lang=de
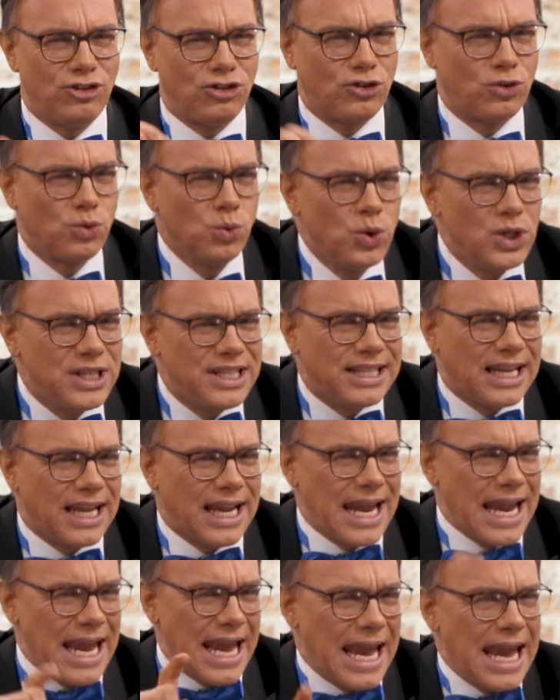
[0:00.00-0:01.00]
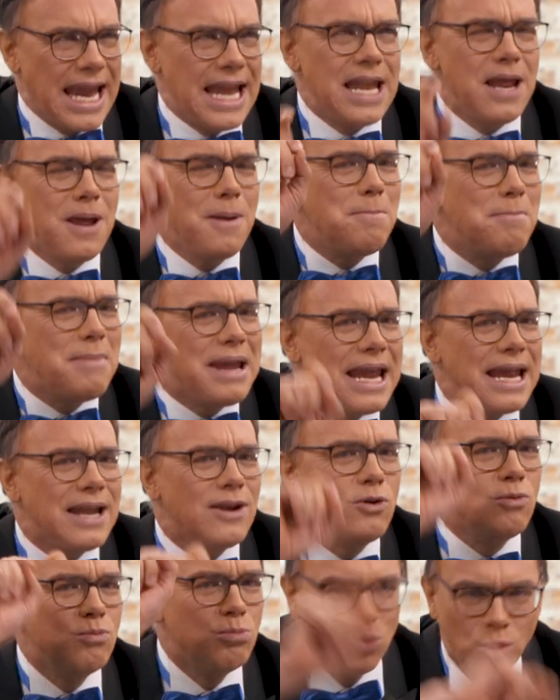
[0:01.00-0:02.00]
Studie Ene
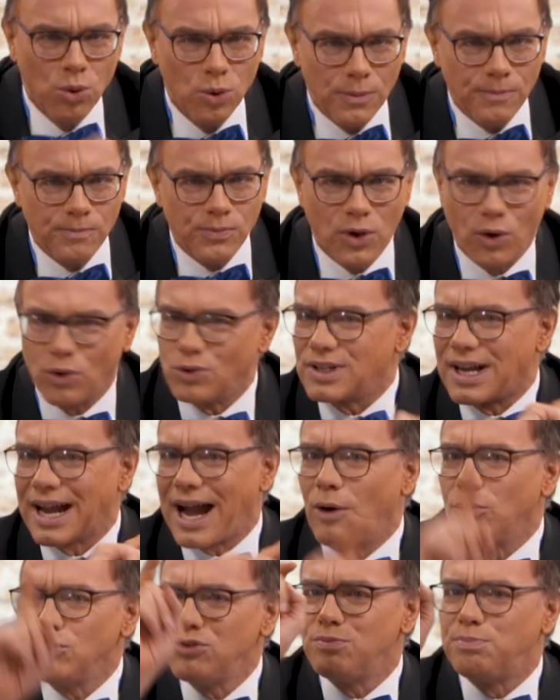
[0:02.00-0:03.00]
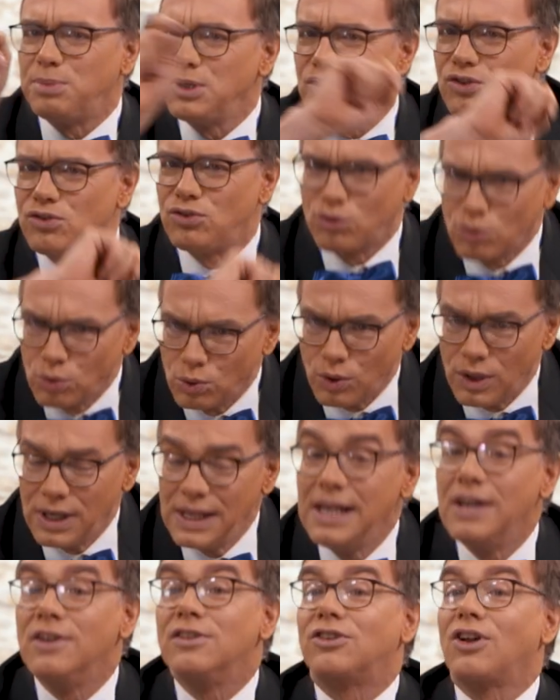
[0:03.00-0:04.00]
Mene Mu und Raus bist du
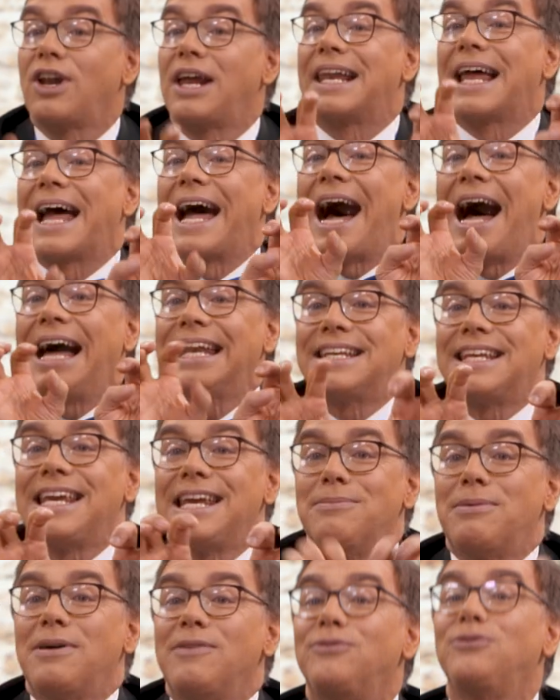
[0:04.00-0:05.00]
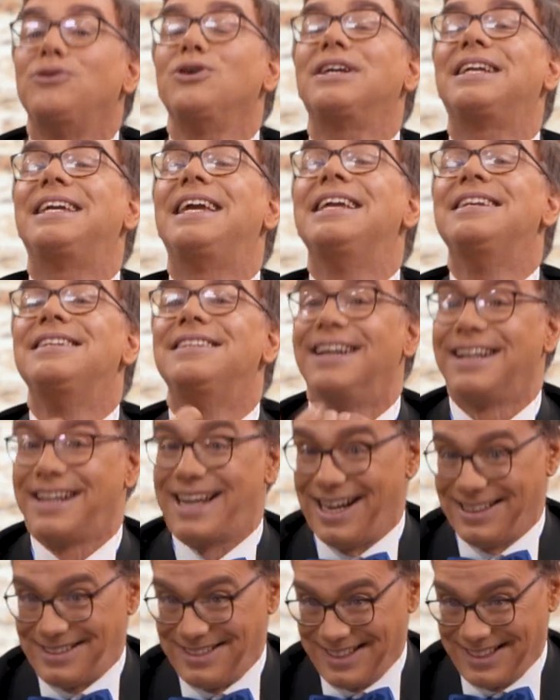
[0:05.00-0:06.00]
soll ein Ratgeber für
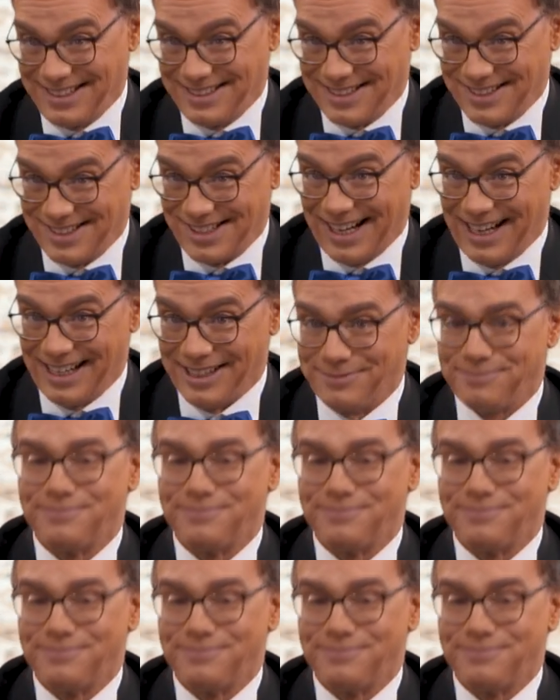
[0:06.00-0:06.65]
Kindergärtnerinnen sein.